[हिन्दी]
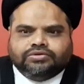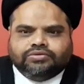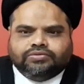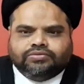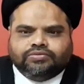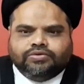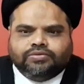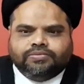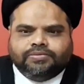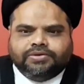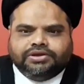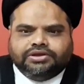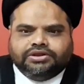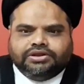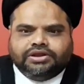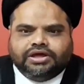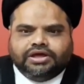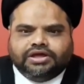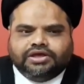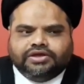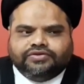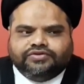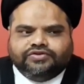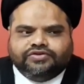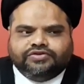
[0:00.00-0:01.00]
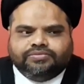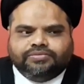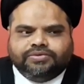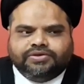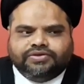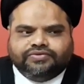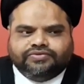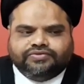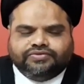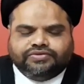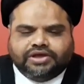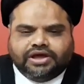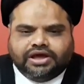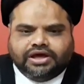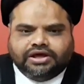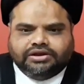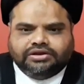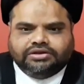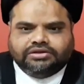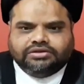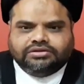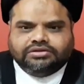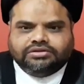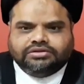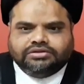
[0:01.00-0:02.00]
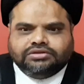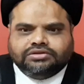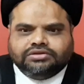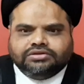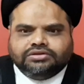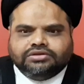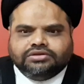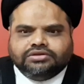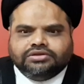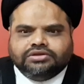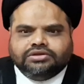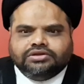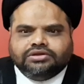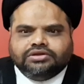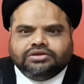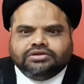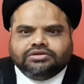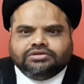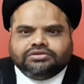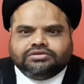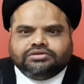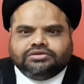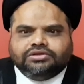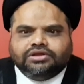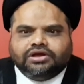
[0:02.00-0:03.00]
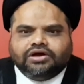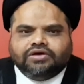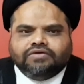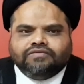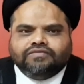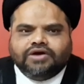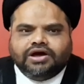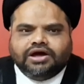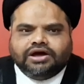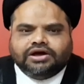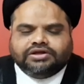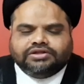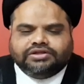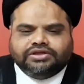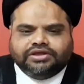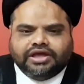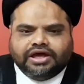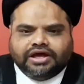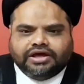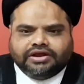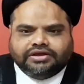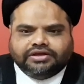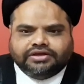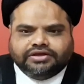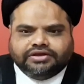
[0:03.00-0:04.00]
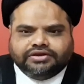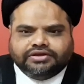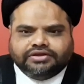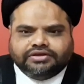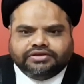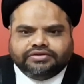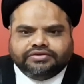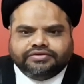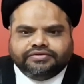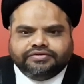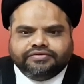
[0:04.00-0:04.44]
वो महीना है जिसमें इंसान तकवा अख्तियार करे